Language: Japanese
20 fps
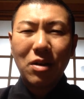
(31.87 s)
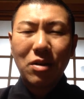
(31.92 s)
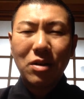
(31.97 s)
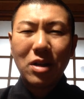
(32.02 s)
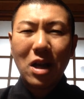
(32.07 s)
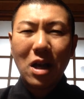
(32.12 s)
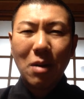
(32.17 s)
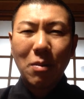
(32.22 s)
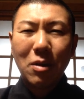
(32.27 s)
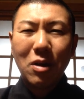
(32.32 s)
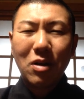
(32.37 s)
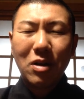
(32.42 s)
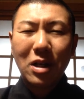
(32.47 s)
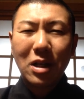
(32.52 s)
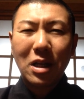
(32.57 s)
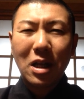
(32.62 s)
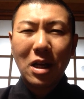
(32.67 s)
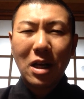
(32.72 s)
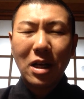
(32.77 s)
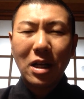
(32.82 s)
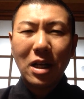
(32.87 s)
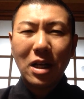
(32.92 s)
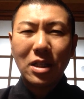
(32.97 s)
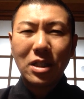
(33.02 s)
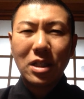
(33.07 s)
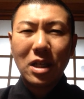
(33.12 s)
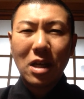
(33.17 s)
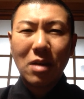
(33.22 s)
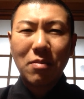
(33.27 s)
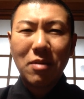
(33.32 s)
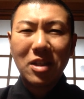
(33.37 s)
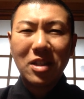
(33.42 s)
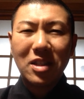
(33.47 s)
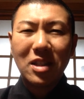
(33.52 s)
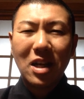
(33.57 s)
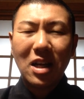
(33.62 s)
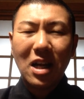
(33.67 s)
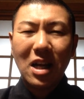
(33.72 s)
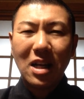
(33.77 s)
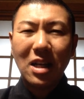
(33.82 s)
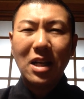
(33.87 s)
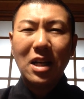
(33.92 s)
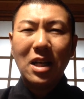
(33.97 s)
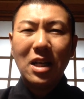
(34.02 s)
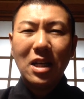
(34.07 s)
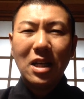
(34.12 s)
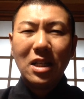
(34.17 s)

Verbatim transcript: お悩みの方がいらっしゃいましたら、